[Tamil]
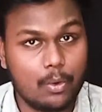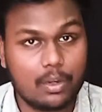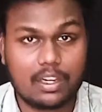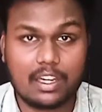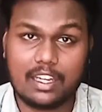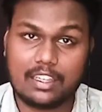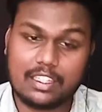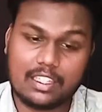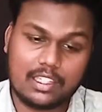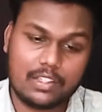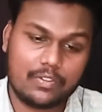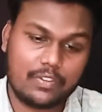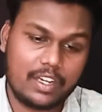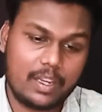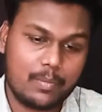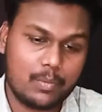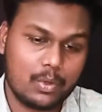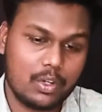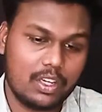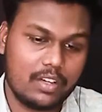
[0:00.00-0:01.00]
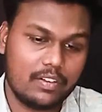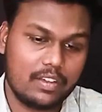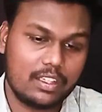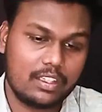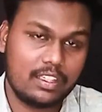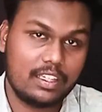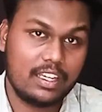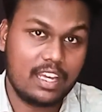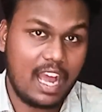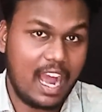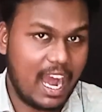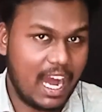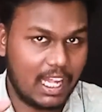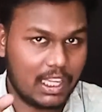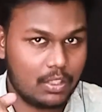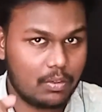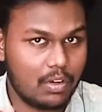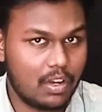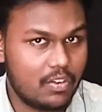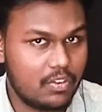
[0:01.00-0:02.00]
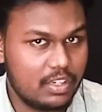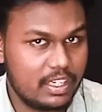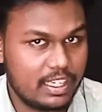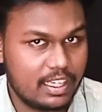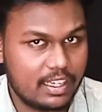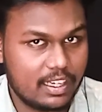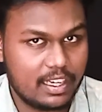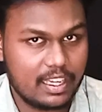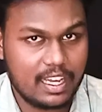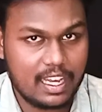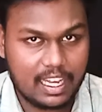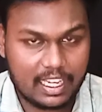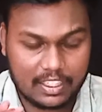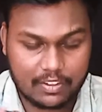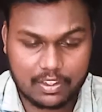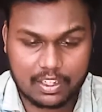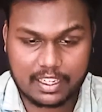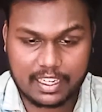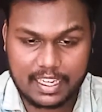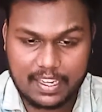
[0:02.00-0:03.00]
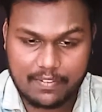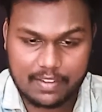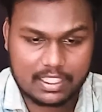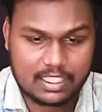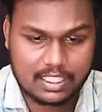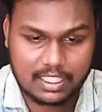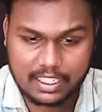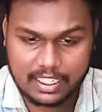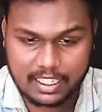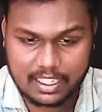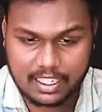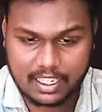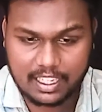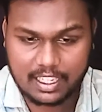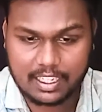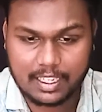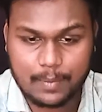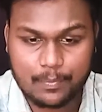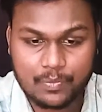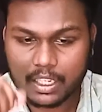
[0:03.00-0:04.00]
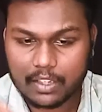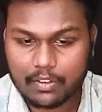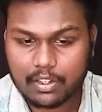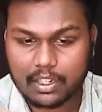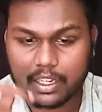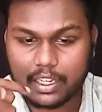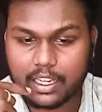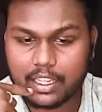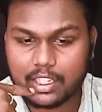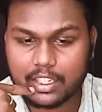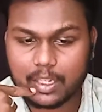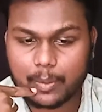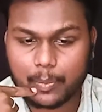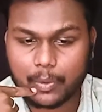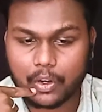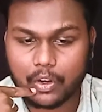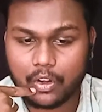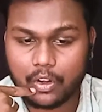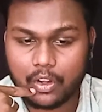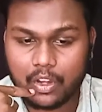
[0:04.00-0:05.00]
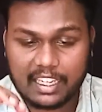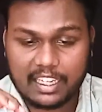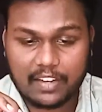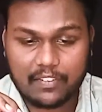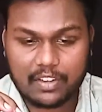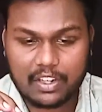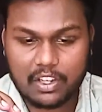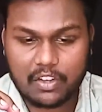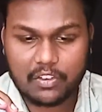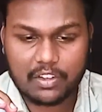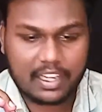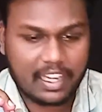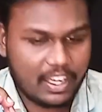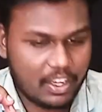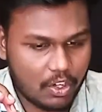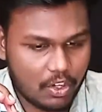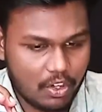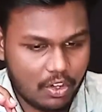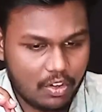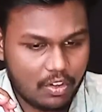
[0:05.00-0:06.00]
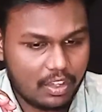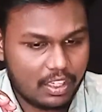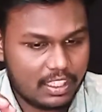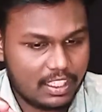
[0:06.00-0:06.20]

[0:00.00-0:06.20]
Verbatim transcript: அவுட்லேருந்து இது ஃப்ரேம்குள்ளே வருது அதுவாகவும் நிற்கலை இவர் கை வச்சு தான் நிற்கிறாரு இவர் நின்னதுக்கப்புறம் எவ்வளவு நேரம்